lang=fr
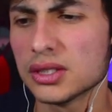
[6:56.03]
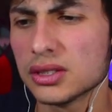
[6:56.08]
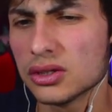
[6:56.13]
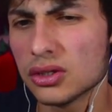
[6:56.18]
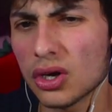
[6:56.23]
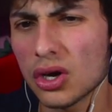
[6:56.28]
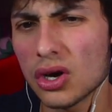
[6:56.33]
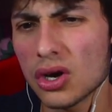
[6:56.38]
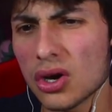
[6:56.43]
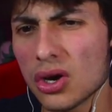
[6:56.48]

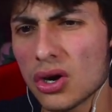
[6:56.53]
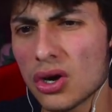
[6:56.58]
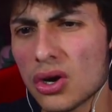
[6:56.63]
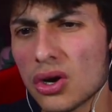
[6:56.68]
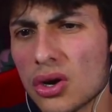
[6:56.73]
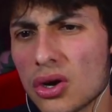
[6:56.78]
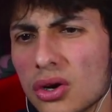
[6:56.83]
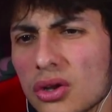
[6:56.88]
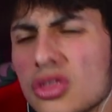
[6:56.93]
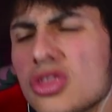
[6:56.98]

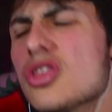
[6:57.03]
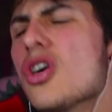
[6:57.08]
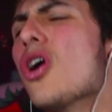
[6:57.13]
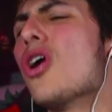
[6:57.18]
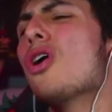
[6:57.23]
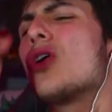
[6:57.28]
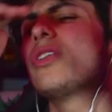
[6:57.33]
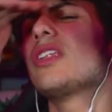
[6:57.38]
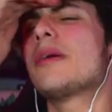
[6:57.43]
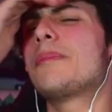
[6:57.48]
Non
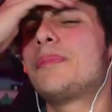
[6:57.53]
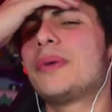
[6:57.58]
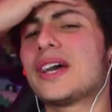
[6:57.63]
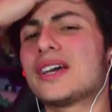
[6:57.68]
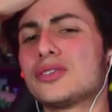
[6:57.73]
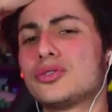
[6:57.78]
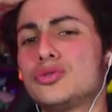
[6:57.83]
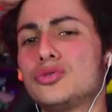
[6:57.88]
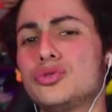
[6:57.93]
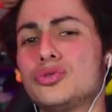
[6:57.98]
Non, on a
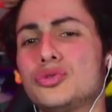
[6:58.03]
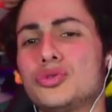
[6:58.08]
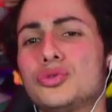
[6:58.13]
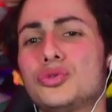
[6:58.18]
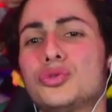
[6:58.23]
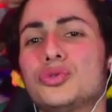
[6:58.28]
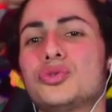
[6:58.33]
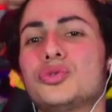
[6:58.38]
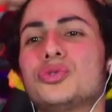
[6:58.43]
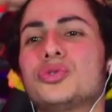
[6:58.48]
perdu
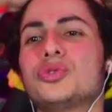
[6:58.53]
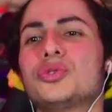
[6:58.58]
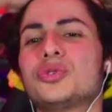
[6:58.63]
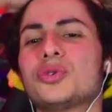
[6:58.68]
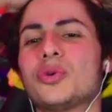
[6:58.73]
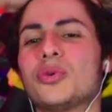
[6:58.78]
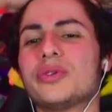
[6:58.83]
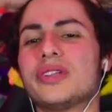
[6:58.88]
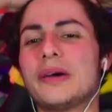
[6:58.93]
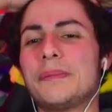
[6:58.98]

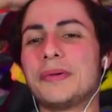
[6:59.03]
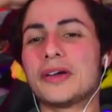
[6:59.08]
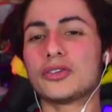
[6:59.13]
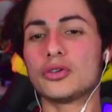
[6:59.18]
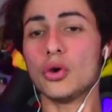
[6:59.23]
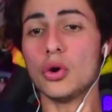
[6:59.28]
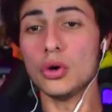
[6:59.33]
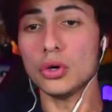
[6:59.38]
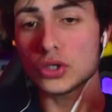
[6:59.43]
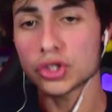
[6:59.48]
on a
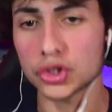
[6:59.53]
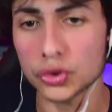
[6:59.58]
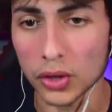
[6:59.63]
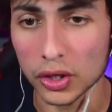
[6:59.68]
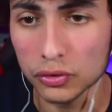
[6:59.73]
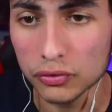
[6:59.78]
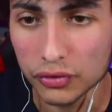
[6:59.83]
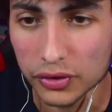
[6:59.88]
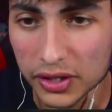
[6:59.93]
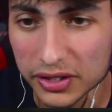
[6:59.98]
perdu. Oh, j'ai eu
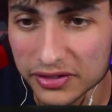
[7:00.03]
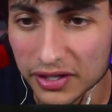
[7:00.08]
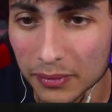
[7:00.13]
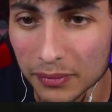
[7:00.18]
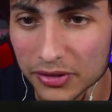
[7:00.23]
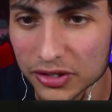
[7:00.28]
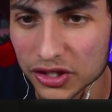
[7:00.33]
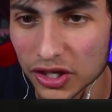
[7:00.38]
un nouveau item.